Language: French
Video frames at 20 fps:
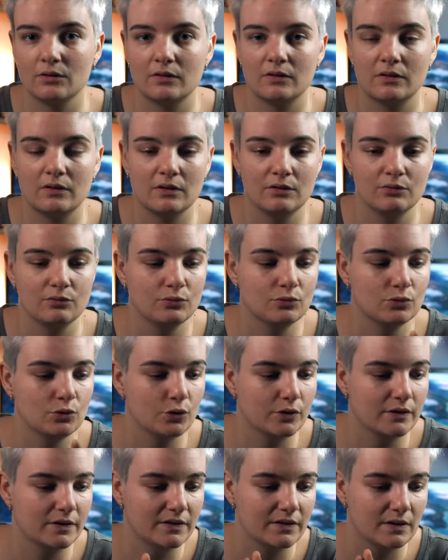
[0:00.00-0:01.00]
Si vous ne
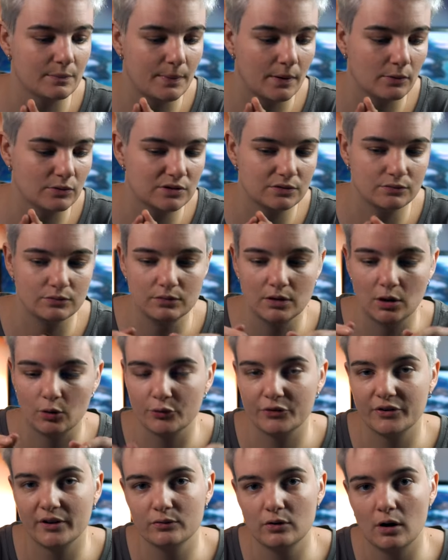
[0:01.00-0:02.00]
connaissez pas ou si vous voulez en
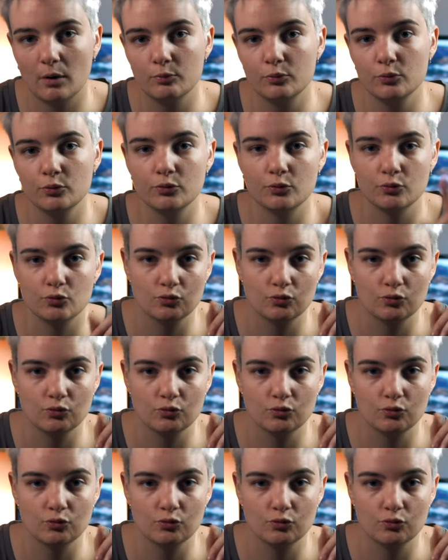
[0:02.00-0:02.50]
savoir plus,